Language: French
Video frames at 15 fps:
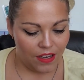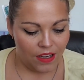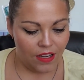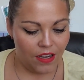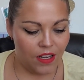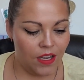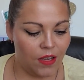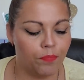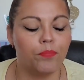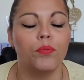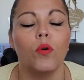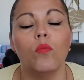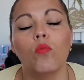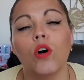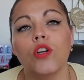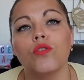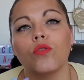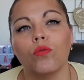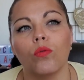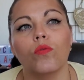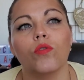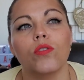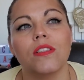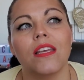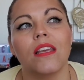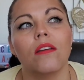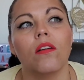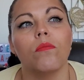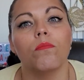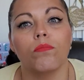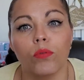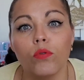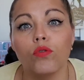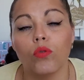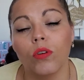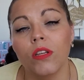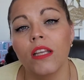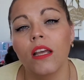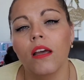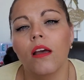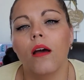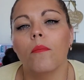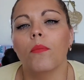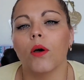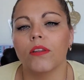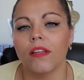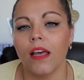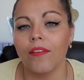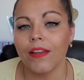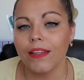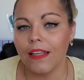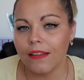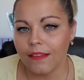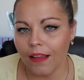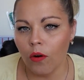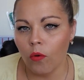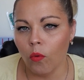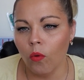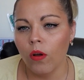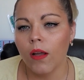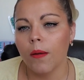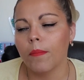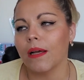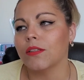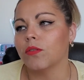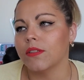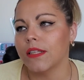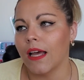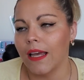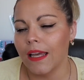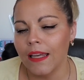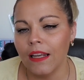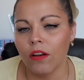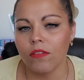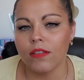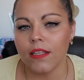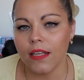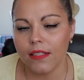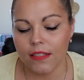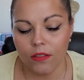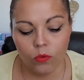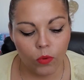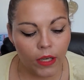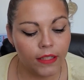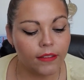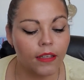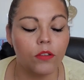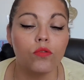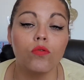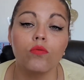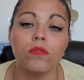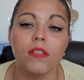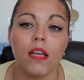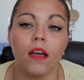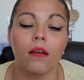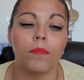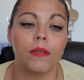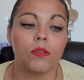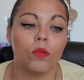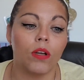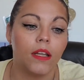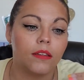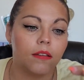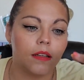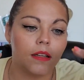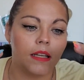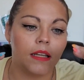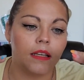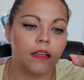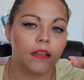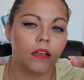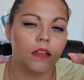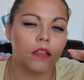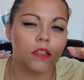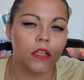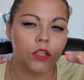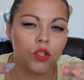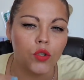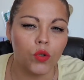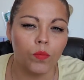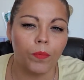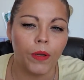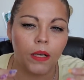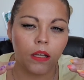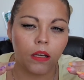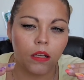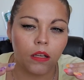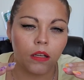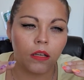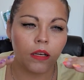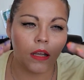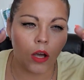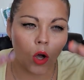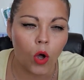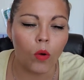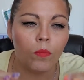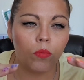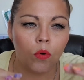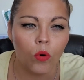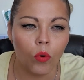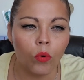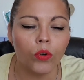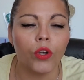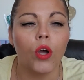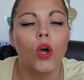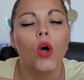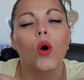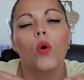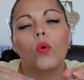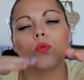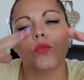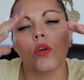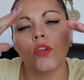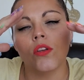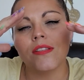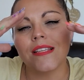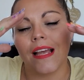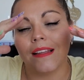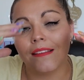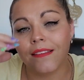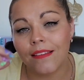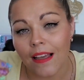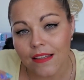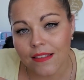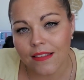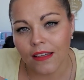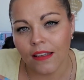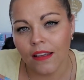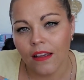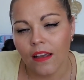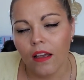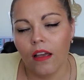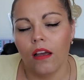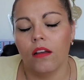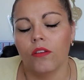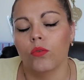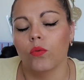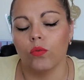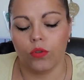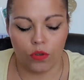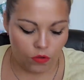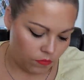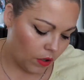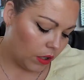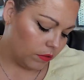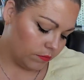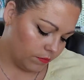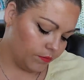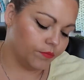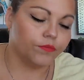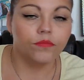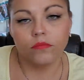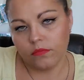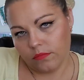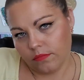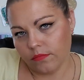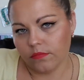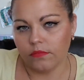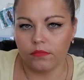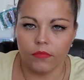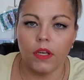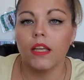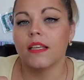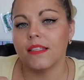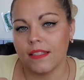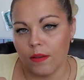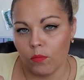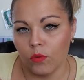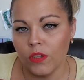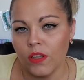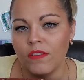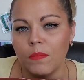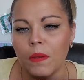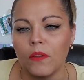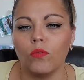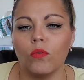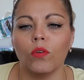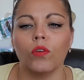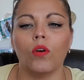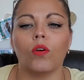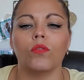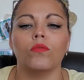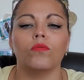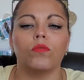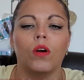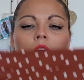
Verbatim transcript: Euh, pour moi, je trouve que c'est plus joli porté avec des talons parce que ça élance la silhouette et du coup ça parce que les, jupes et les, robes longues ont tendance à tasser donc euh, voilà c'est mon avis perso encore une